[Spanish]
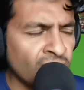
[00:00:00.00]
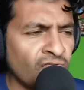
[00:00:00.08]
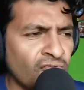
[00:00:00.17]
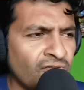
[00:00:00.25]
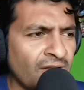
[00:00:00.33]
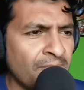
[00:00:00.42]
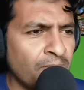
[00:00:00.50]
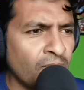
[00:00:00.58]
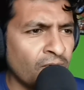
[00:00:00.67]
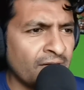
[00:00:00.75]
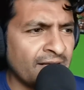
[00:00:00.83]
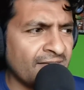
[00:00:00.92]
no sé
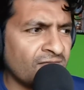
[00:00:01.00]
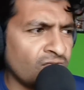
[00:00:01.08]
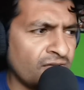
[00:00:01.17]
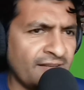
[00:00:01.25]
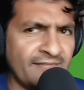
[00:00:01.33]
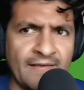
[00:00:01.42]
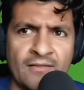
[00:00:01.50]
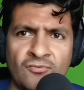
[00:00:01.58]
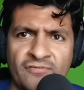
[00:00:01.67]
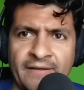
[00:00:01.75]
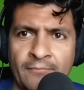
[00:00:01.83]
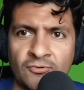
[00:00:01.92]
por qué estoy haciendo
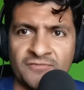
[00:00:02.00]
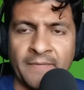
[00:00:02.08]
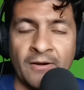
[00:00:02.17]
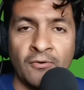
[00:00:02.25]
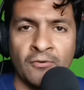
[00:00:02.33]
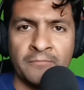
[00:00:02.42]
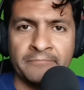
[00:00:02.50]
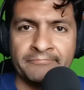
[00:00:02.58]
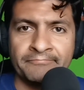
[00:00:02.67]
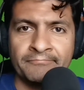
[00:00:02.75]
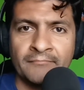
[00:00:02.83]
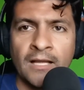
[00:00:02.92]
esta voz, pero
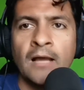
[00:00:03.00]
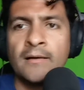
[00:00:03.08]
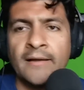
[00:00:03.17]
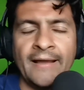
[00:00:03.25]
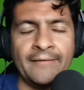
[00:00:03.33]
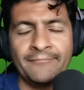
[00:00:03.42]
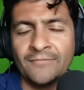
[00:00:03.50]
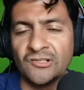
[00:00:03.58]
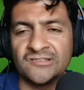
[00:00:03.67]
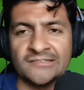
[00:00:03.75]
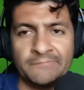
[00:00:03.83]
ah, los